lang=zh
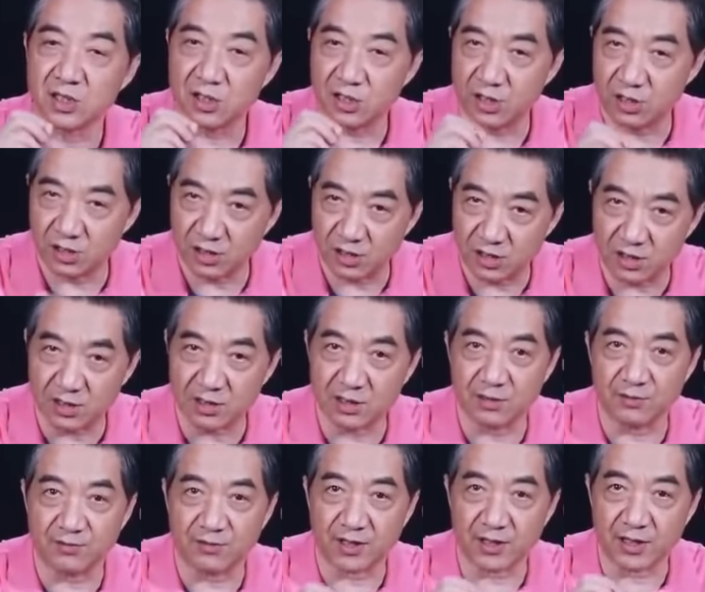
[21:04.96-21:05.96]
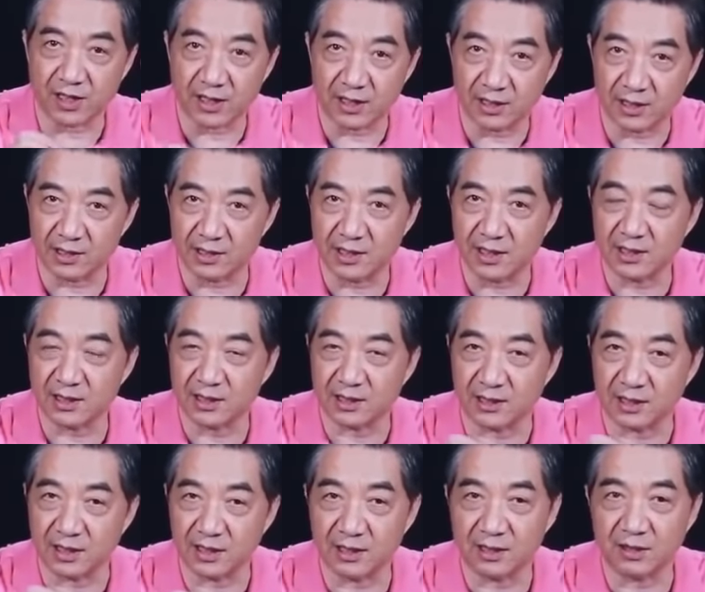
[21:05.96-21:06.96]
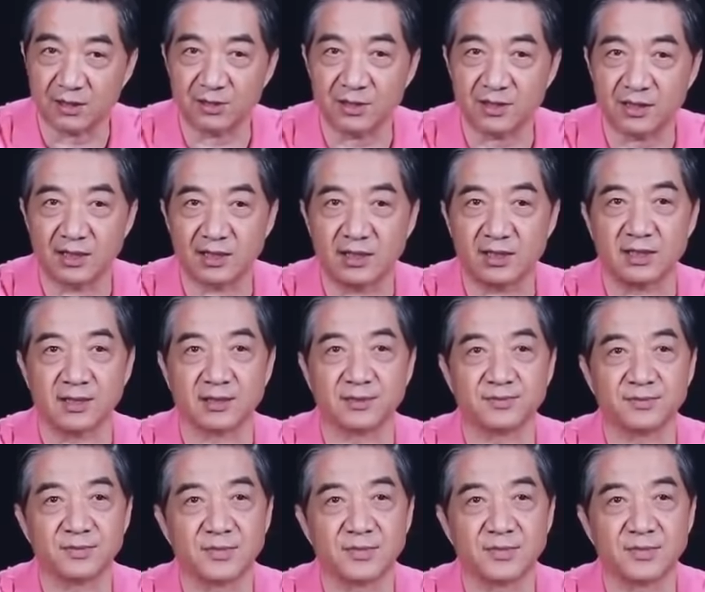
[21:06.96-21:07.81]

是自己发展核潜艇的一条捷径。